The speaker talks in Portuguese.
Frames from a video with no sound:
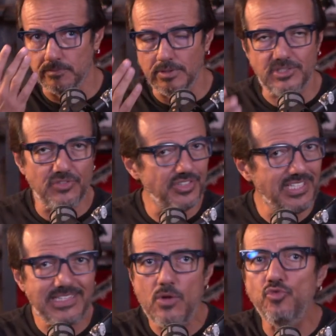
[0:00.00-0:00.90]
Se você
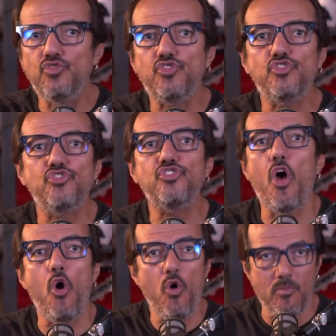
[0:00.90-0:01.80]
tem um
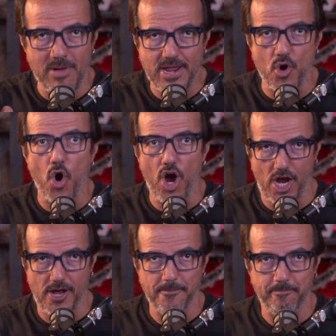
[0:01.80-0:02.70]
sol
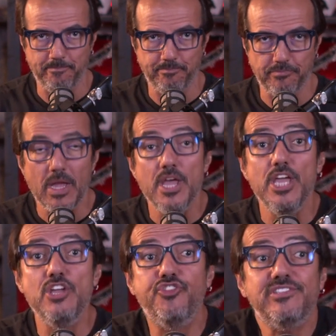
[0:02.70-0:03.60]
maior
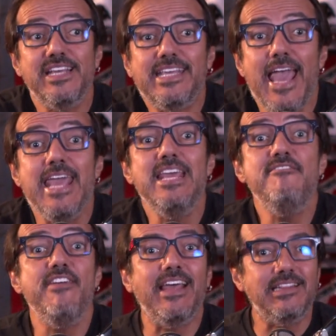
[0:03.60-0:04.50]
e você quer
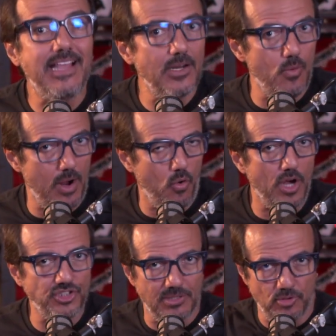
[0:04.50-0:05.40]
inverter o
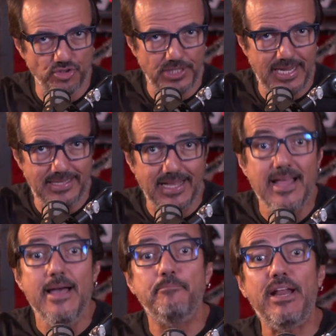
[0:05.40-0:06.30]
acorde da mão direita
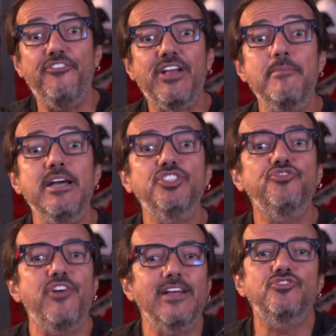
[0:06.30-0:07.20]
para ficar mais
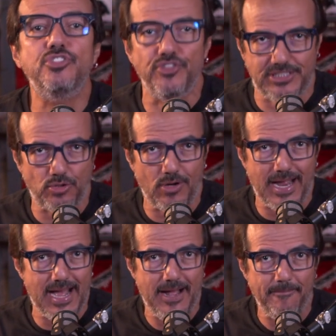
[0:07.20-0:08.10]
fácil de você
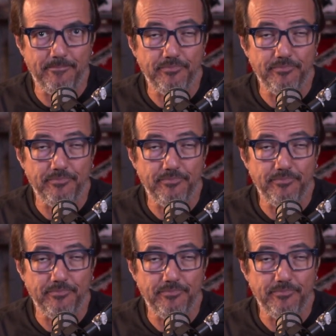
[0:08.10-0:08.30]
tocar.